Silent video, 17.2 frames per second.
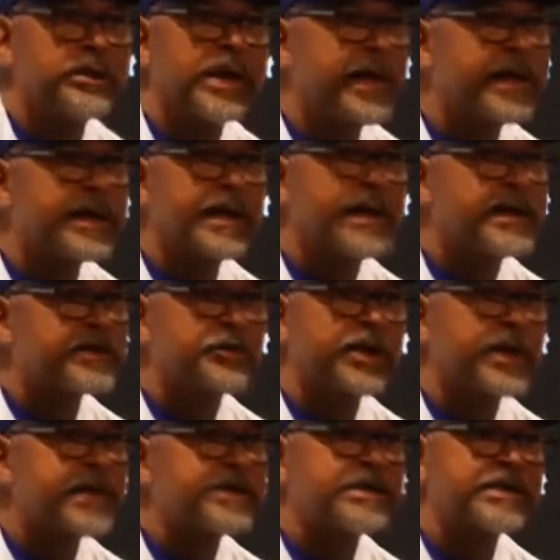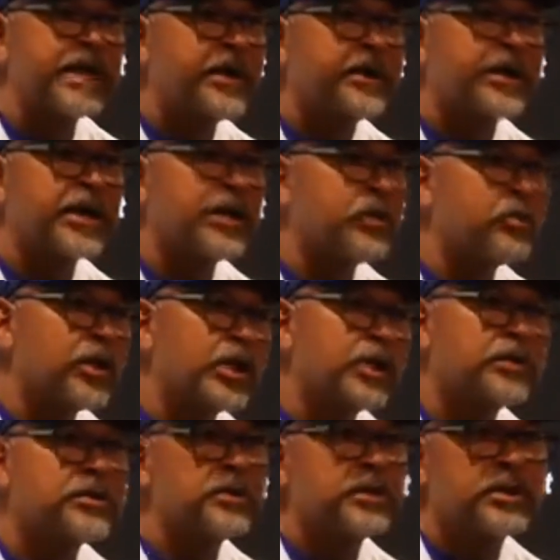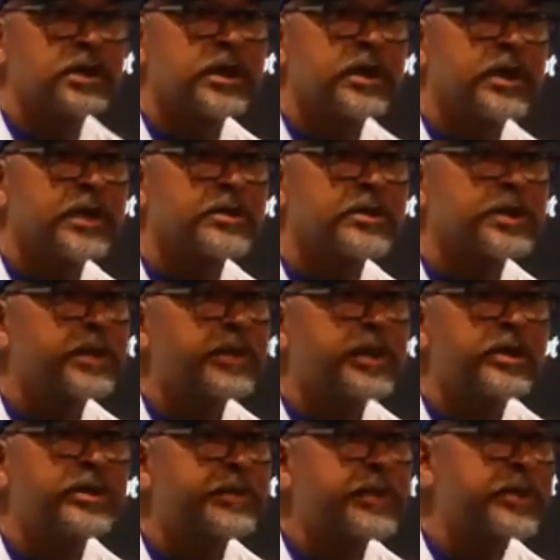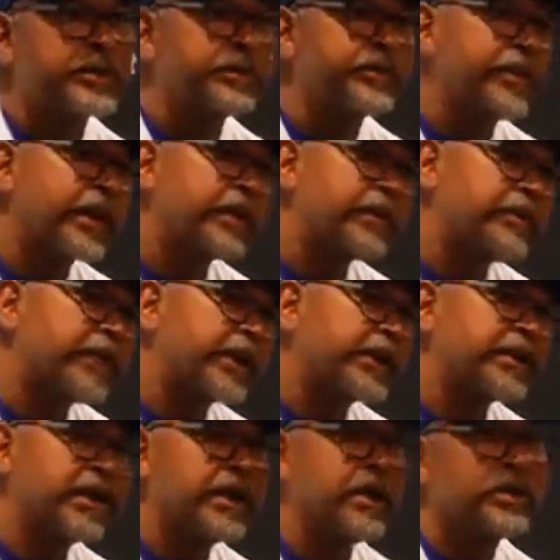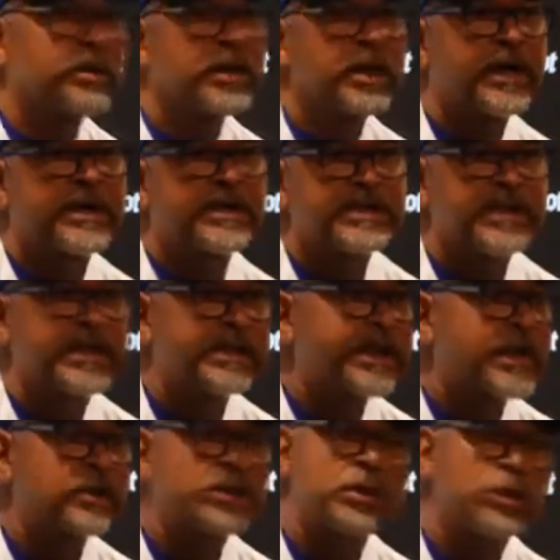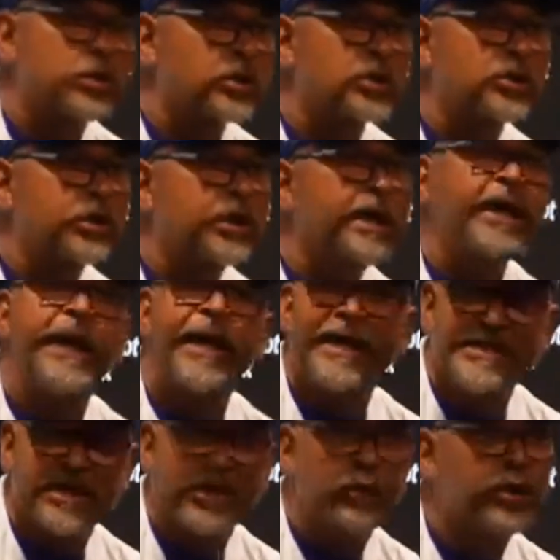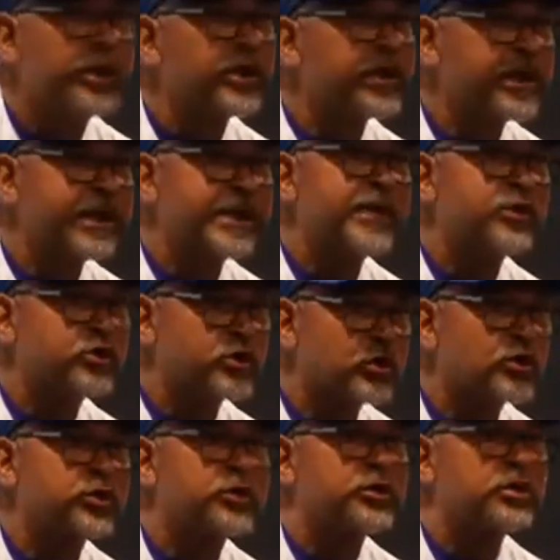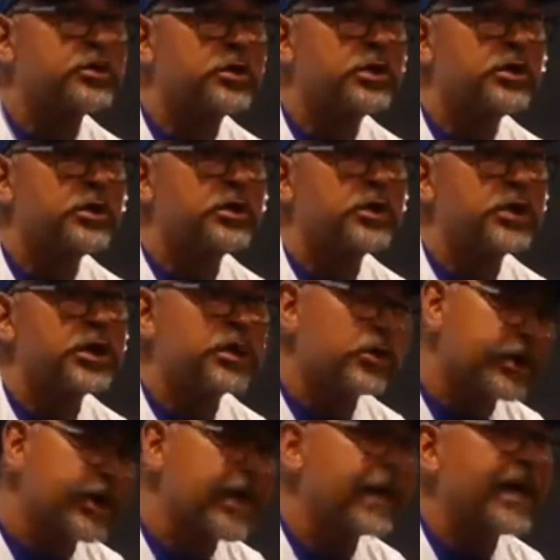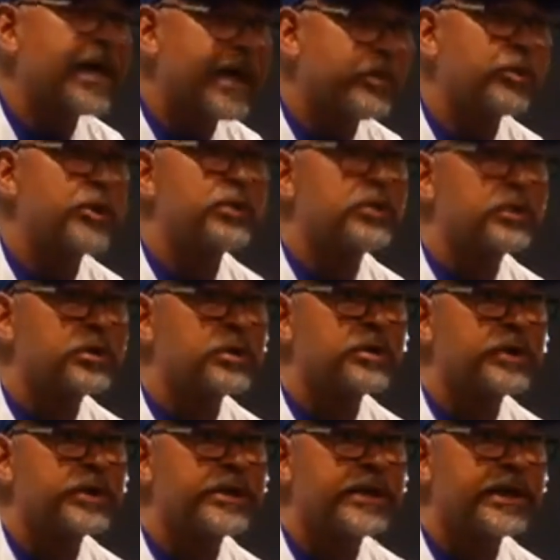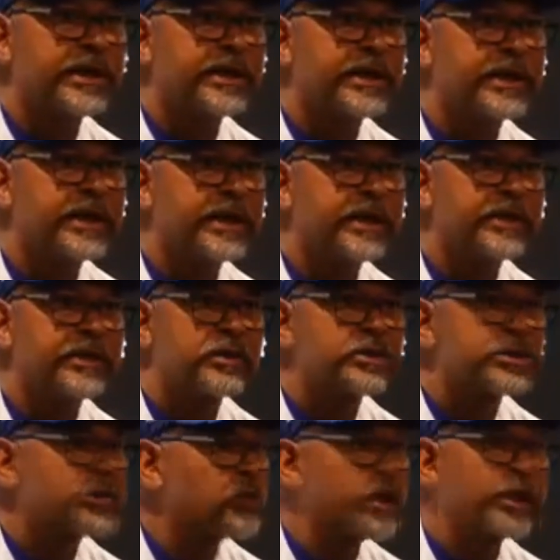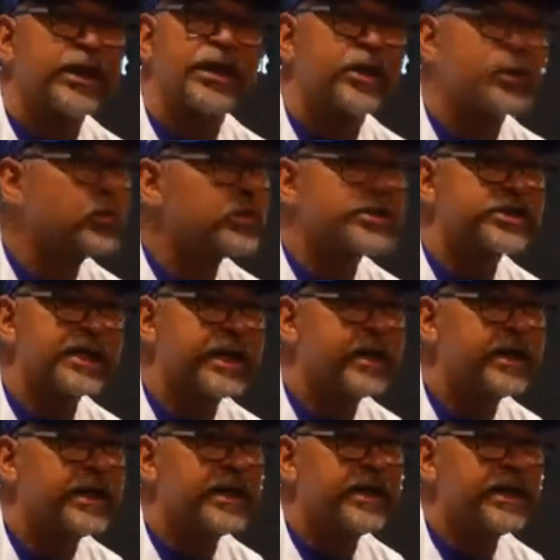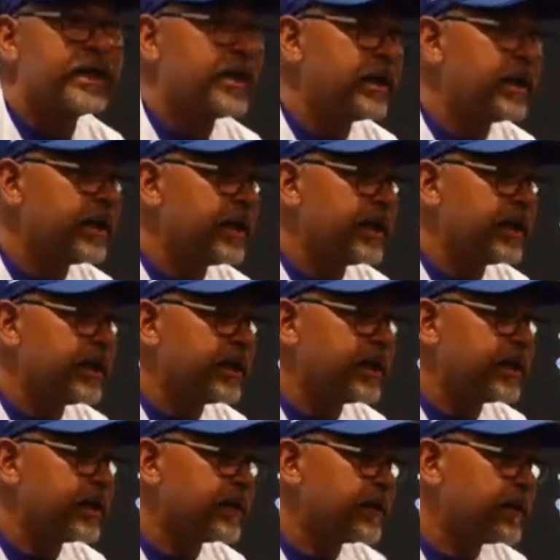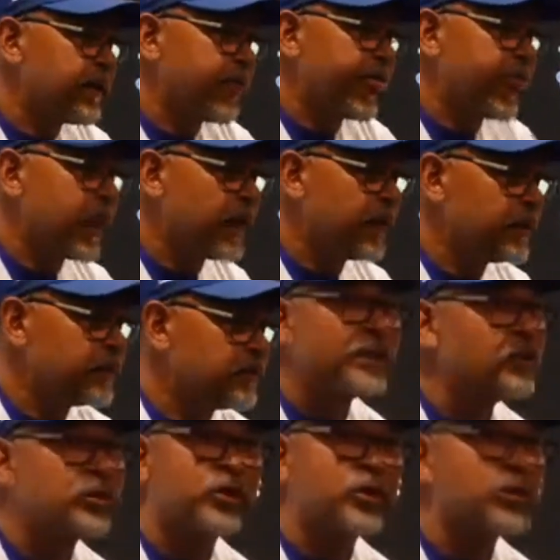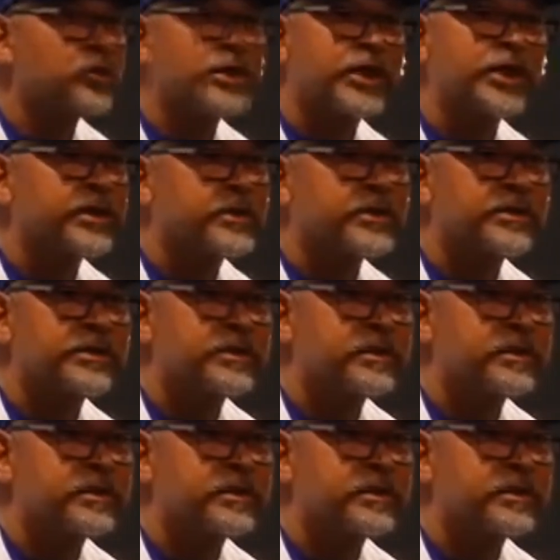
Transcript: Ya, ya estoy cansado de que fueron eh, tremendo partido que casi ganaron. No, no, no. Ese juego es de nosotros y lo regalamos, ¿entiendes? Entonces no hay excusa, eh, pero no estoy contento.